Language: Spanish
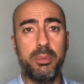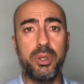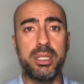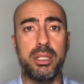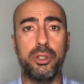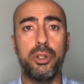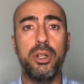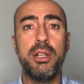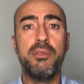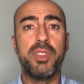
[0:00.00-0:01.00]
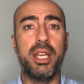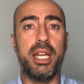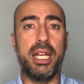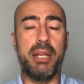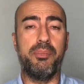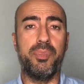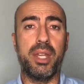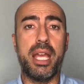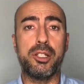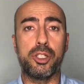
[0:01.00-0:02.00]
Por tanto, em,
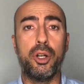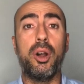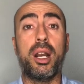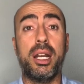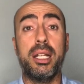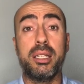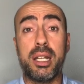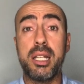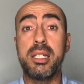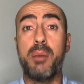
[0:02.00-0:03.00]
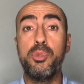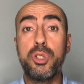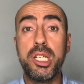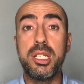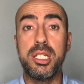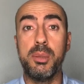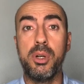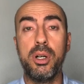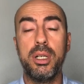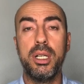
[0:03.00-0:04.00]
esto retrasa
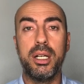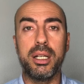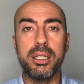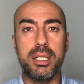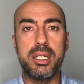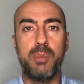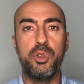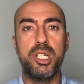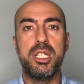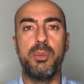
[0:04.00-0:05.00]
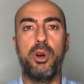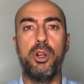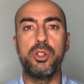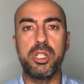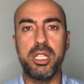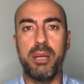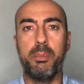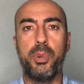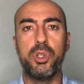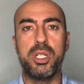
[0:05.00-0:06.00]
muchísimo, retrasa muchísimo los
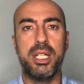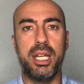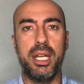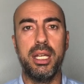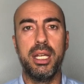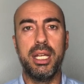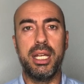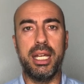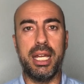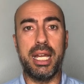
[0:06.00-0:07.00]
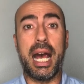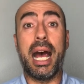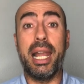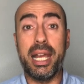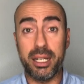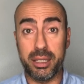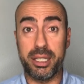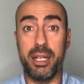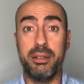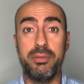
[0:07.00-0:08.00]
tiempos de eh,
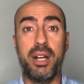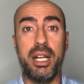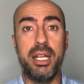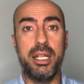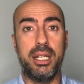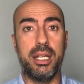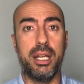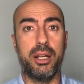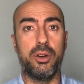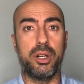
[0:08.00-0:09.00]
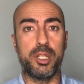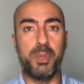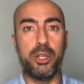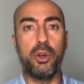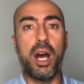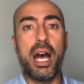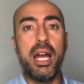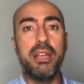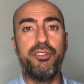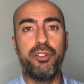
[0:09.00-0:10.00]
alerta, ¿vale? Eh, con respecto a
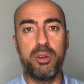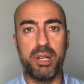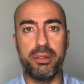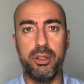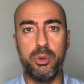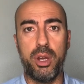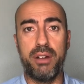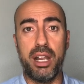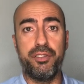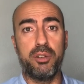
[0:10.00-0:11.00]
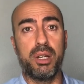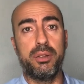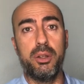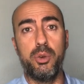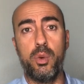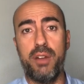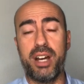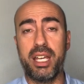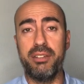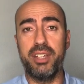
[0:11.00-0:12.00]
información nueva. La información
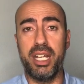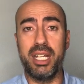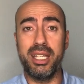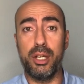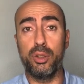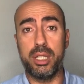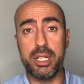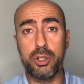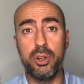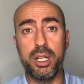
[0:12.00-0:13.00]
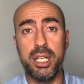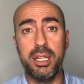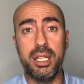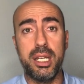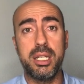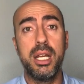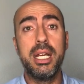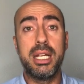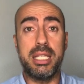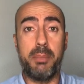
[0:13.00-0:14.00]
nueva que viene de otras corrientes,
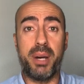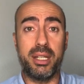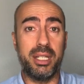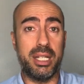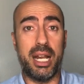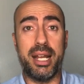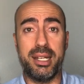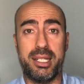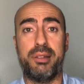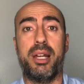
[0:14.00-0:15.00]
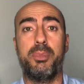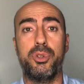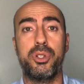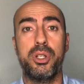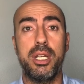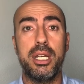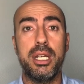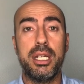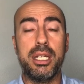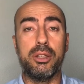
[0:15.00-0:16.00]
de partida la rechazamos.
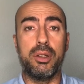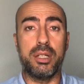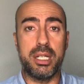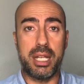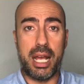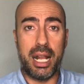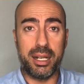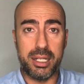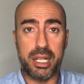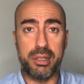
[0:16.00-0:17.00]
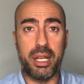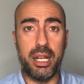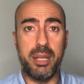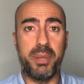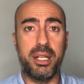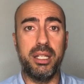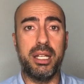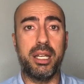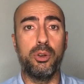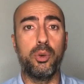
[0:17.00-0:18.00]
Y entonces, al rechazarla de
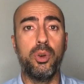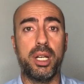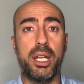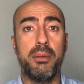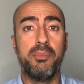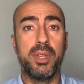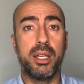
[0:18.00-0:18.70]
partida, ¿qué ocurre?